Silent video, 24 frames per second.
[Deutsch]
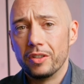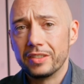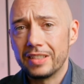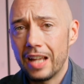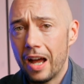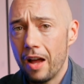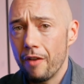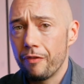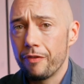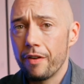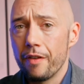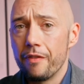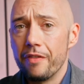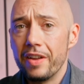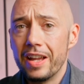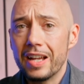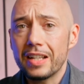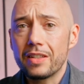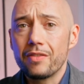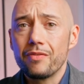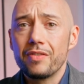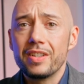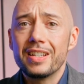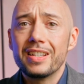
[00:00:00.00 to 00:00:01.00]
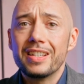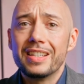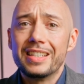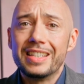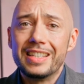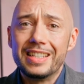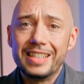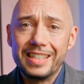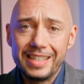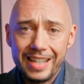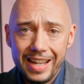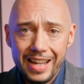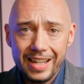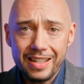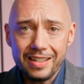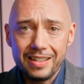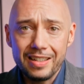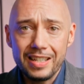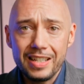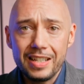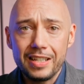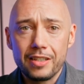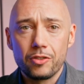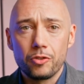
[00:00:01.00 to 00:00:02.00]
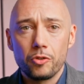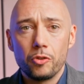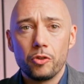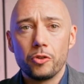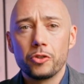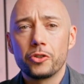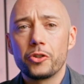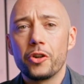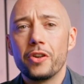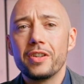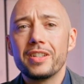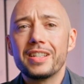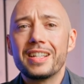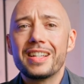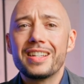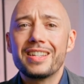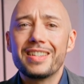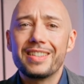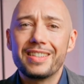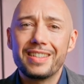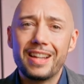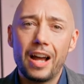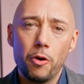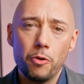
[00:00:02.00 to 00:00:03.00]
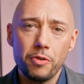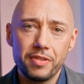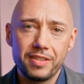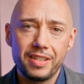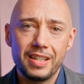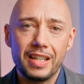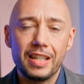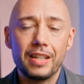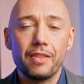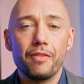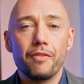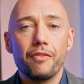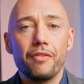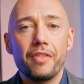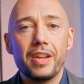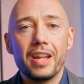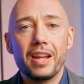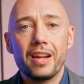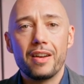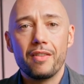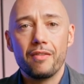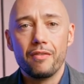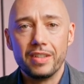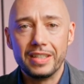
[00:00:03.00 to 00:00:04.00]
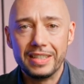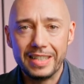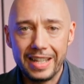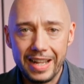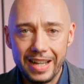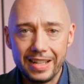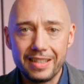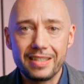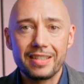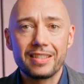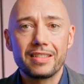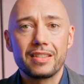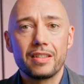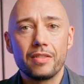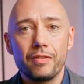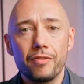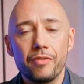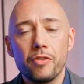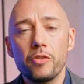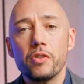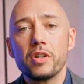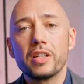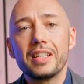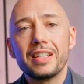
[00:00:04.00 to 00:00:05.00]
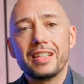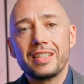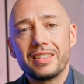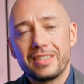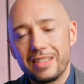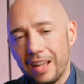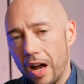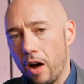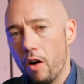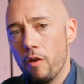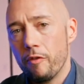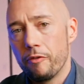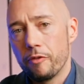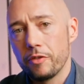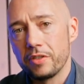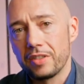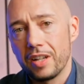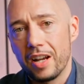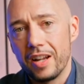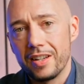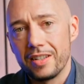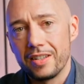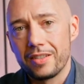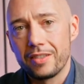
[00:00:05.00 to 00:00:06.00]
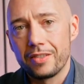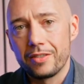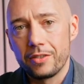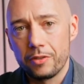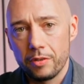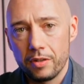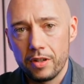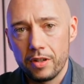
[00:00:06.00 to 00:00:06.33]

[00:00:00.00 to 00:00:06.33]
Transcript: Und da verwerten wir jeden Lead und können genau sehen, wer jetzt wirklich drauf und dran ist zu